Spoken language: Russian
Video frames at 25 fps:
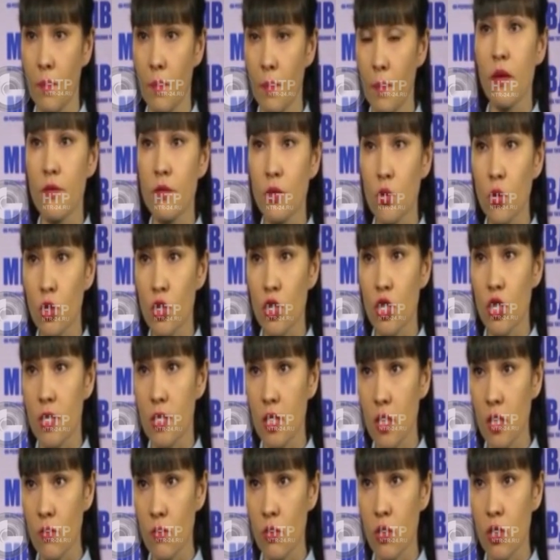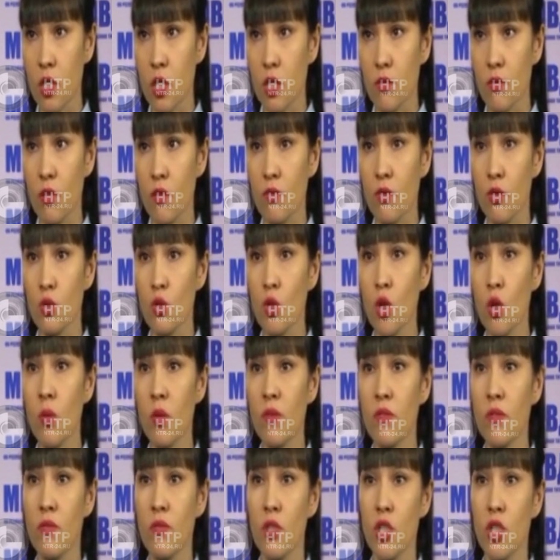В тот же день возле своего
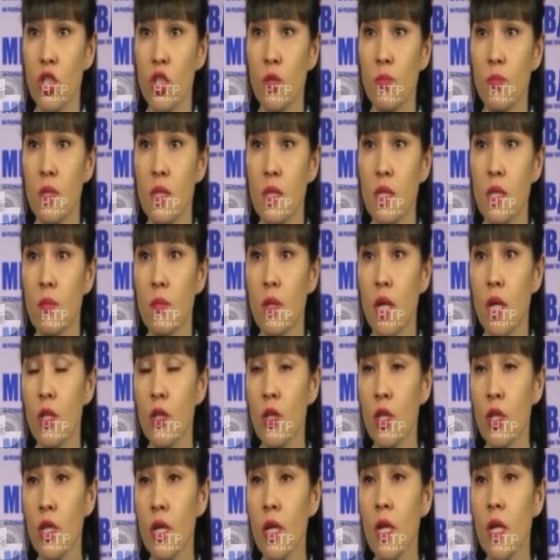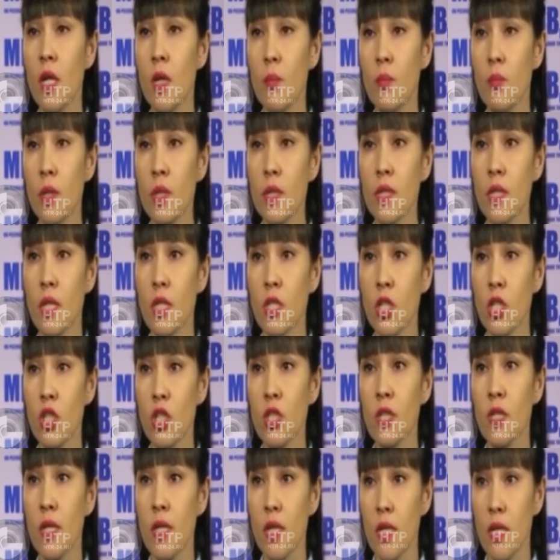дома в Новошишминском районе был
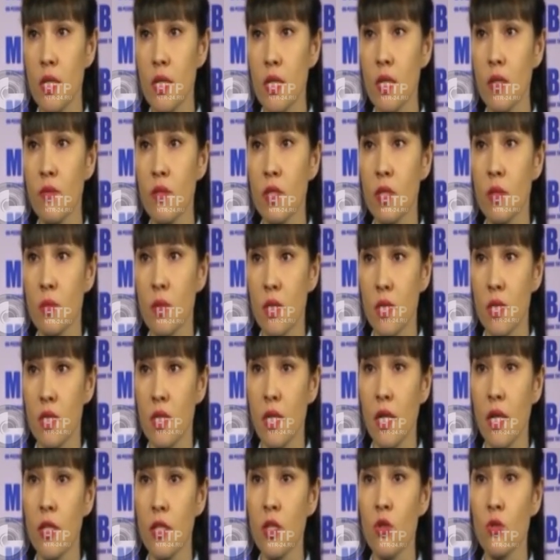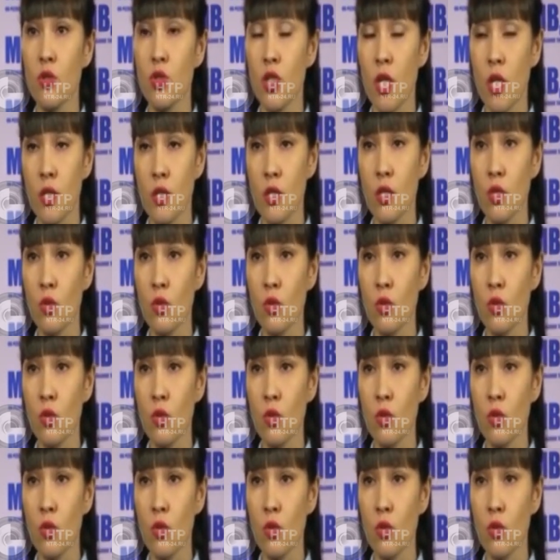задержан третий 18-летний участник